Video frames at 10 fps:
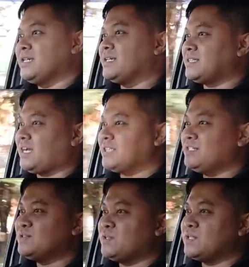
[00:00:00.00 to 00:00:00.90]
Kita
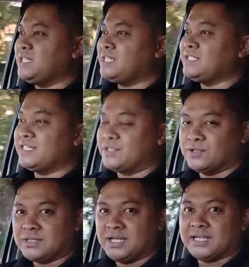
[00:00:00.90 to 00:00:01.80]
ngasih tutorial di ring
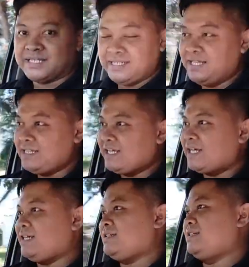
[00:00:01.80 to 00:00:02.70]
road real
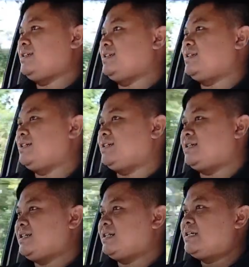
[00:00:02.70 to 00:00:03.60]
ya.
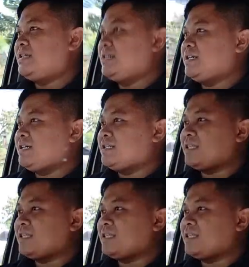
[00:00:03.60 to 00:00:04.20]
Uh, uh,